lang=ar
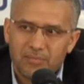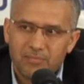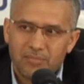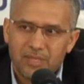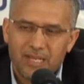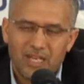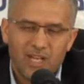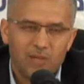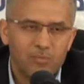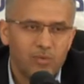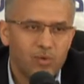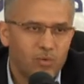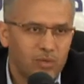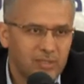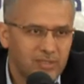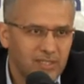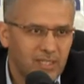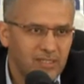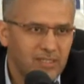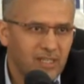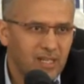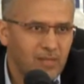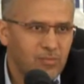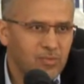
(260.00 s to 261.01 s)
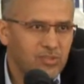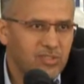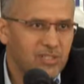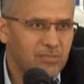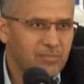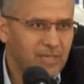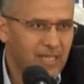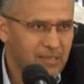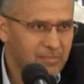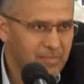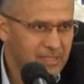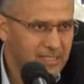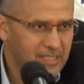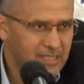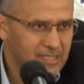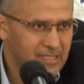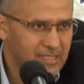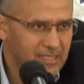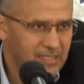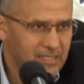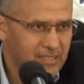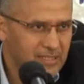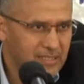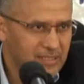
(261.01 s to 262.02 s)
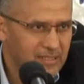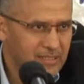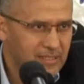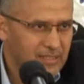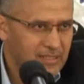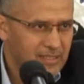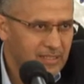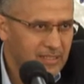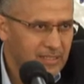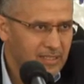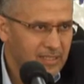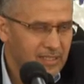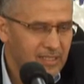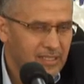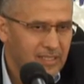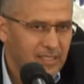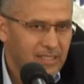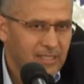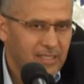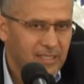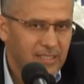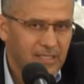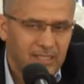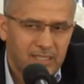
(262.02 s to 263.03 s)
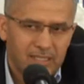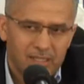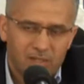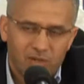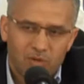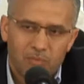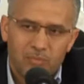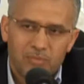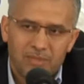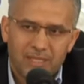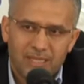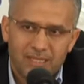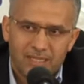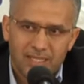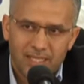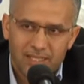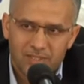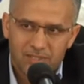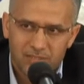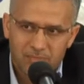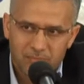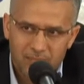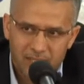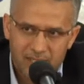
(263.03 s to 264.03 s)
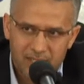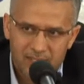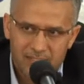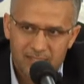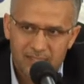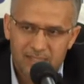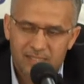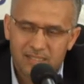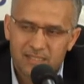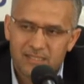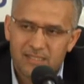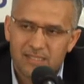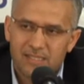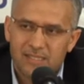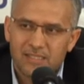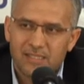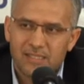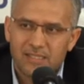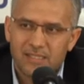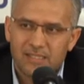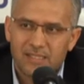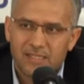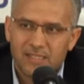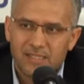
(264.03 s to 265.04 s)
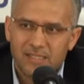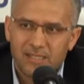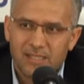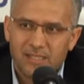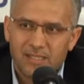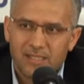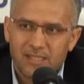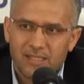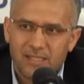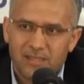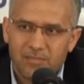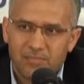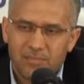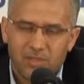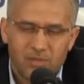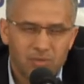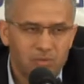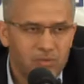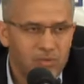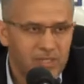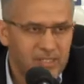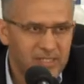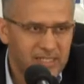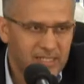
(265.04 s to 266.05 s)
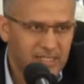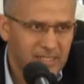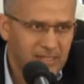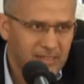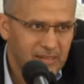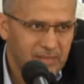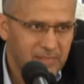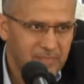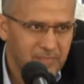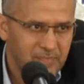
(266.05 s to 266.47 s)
باليوم الوطني للمجتمع المدني يوم 13 مارس من كل سنة